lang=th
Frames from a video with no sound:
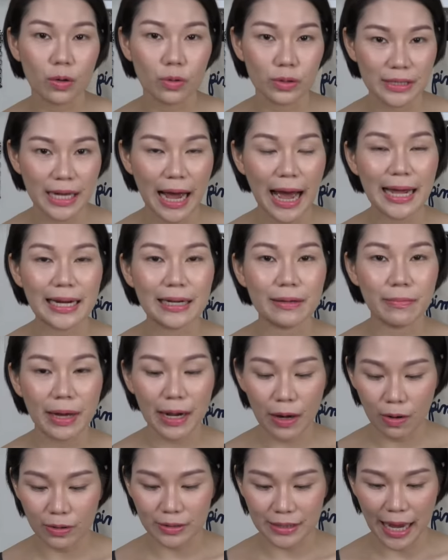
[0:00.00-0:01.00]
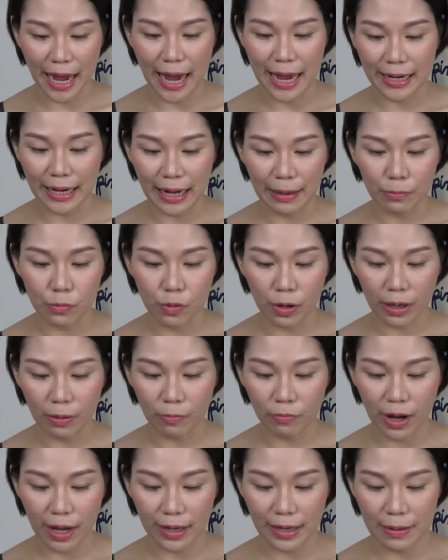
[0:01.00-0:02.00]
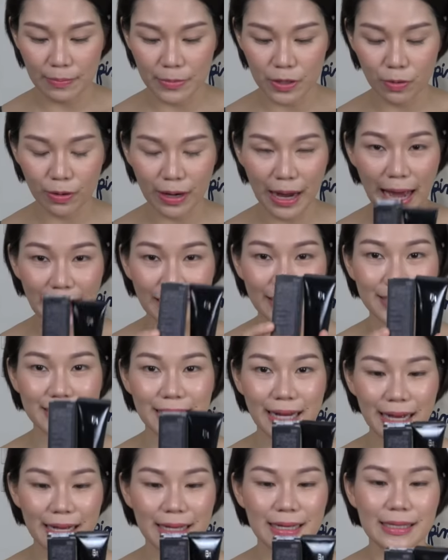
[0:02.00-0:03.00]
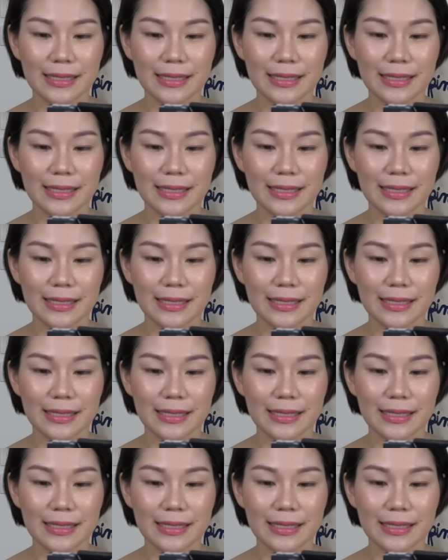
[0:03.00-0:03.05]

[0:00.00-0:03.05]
โลชั่นมาลองใช้นะคะบวกกับว่าได้มีโอกาสที่จะ